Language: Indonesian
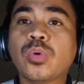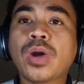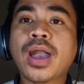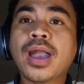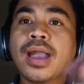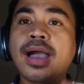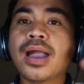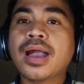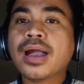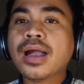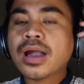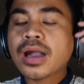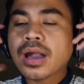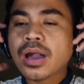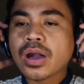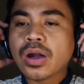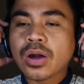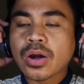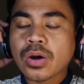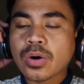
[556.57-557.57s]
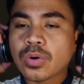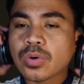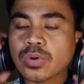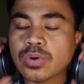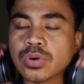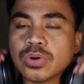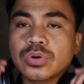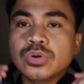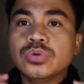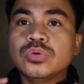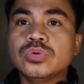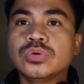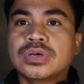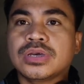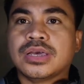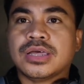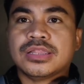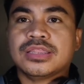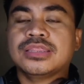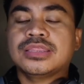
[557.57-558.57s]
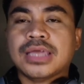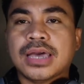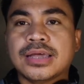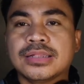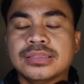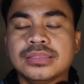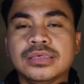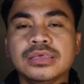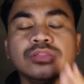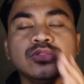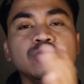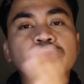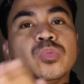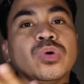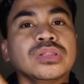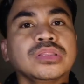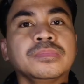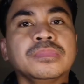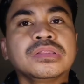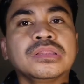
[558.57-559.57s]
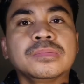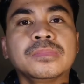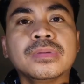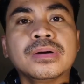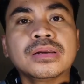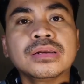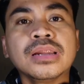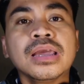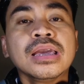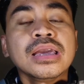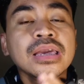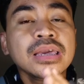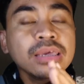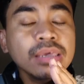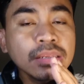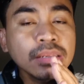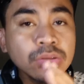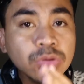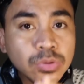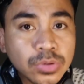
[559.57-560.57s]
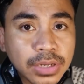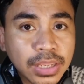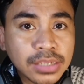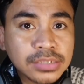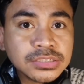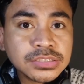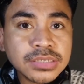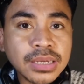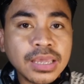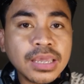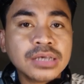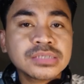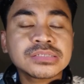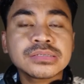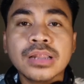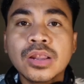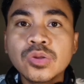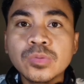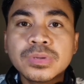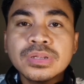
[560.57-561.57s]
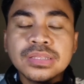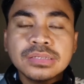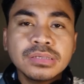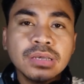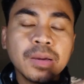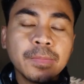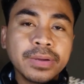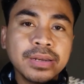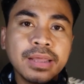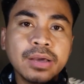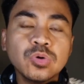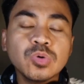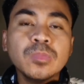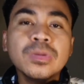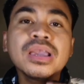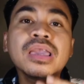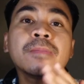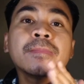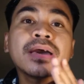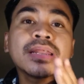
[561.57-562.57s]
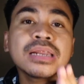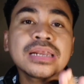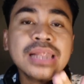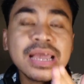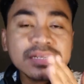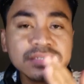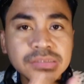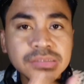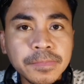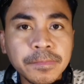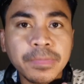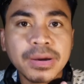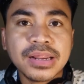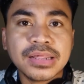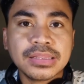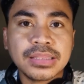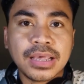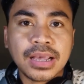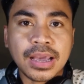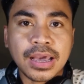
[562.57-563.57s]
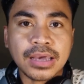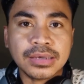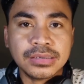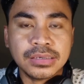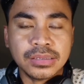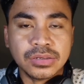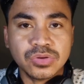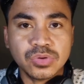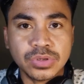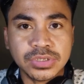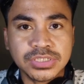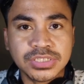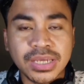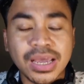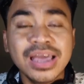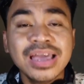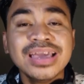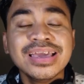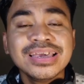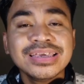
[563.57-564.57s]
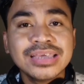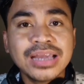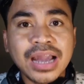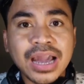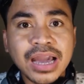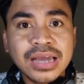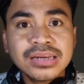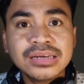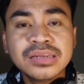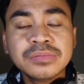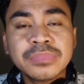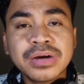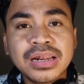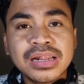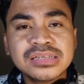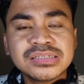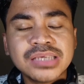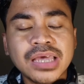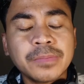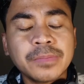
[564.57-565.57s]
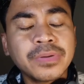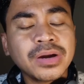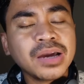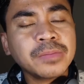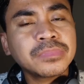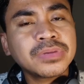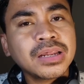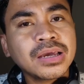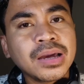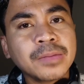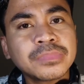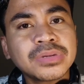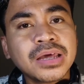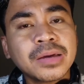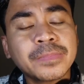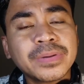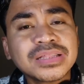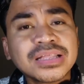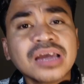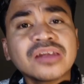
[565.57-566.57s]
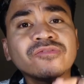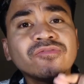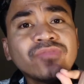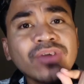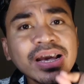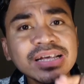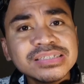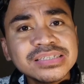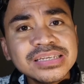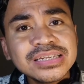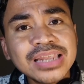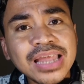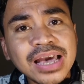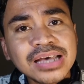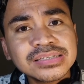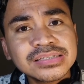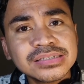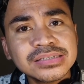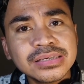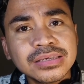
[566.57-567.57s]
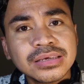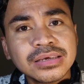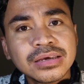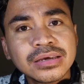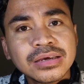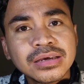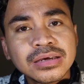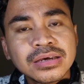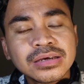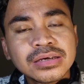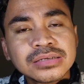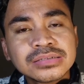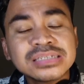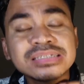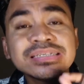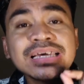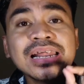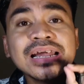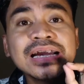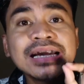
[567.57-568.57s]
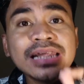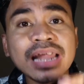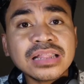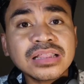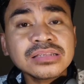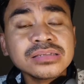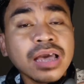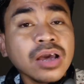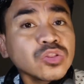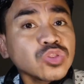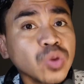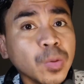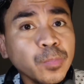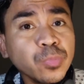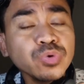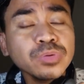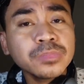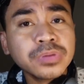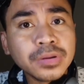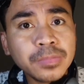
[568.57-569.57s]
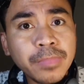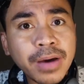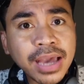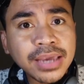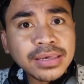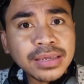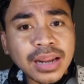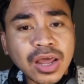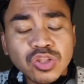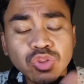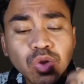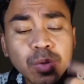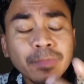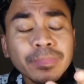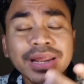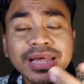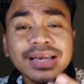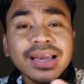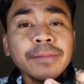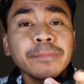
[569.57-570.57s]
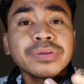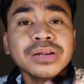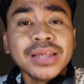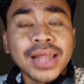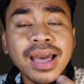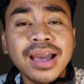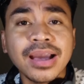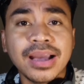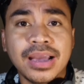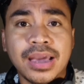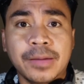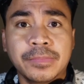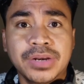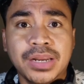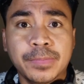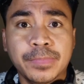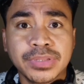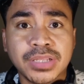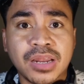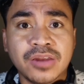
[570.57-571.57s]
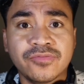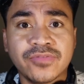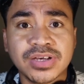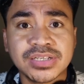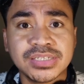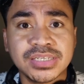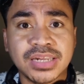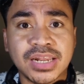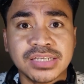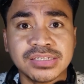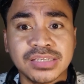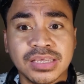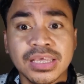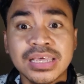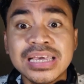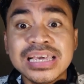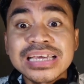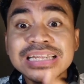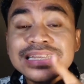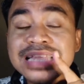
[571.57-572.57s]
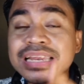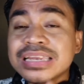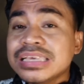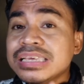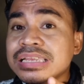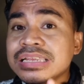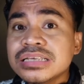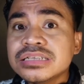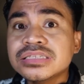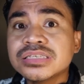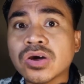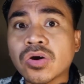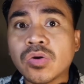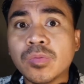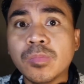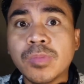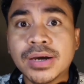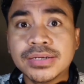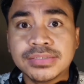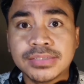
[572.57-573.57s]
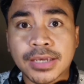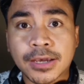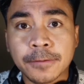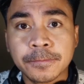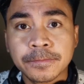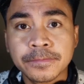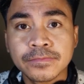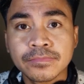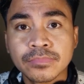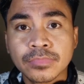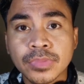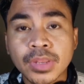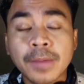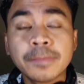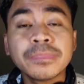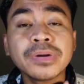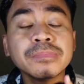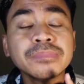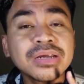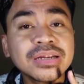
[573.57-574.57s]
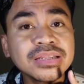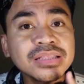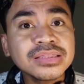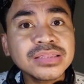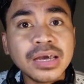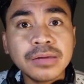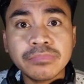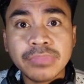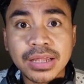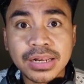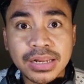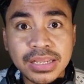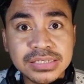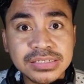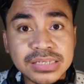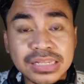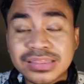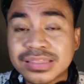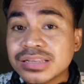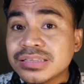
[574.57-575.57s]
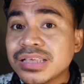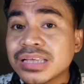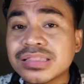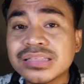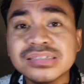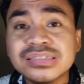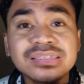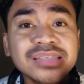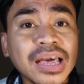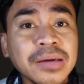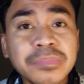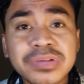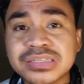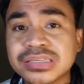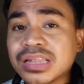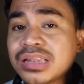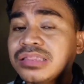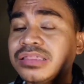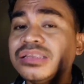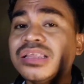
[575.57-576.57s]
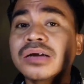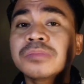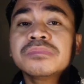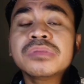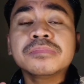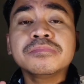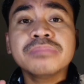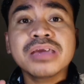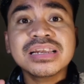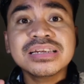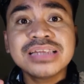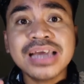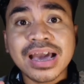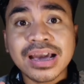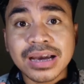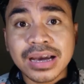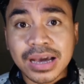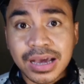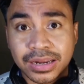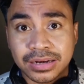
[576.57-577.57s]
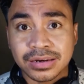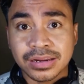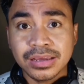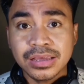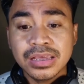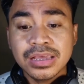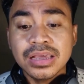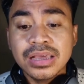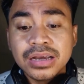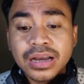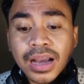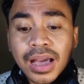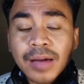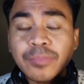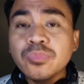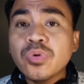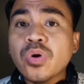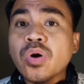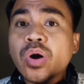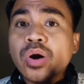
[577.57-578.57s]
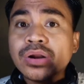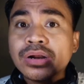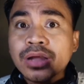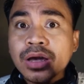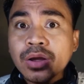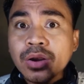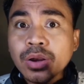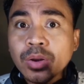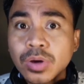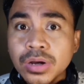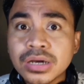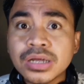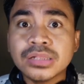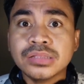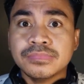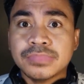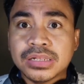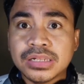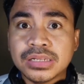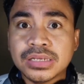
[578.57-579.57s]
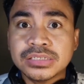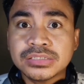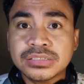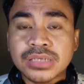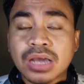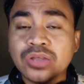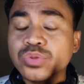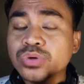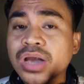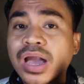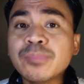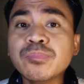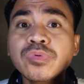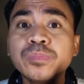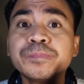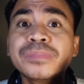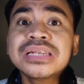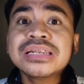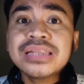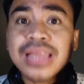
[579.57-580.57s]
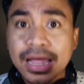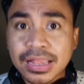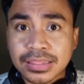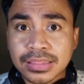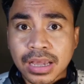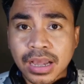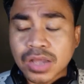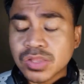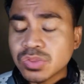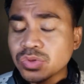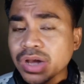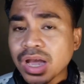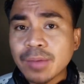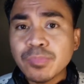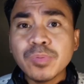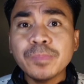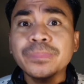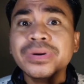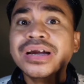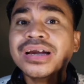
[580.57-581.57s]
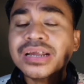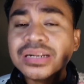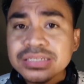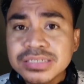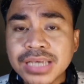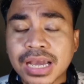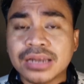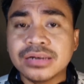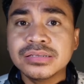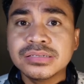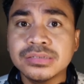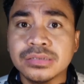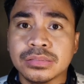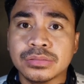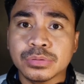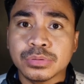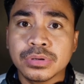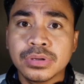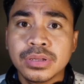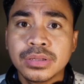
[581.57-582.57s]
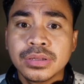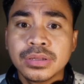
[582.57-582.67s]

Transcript: Wow, look at that. Itu buat teman-teman Indonesia yang selalu bertanya kepada aku bagaimana nasib para TKI Indonesia yang ada di Malaysia. Apakah mereka mendapatkan vaksinasi? secara gratis ataupun berbayar atau mereka berhak nggak mendapatkan vaksinasi dan ini jawabannya pemerintah Malaysia ternyata sama sekali tidak membedakan kamu orang lokal Malaysia atau kamu pendatang atau kamu pekerja di situ.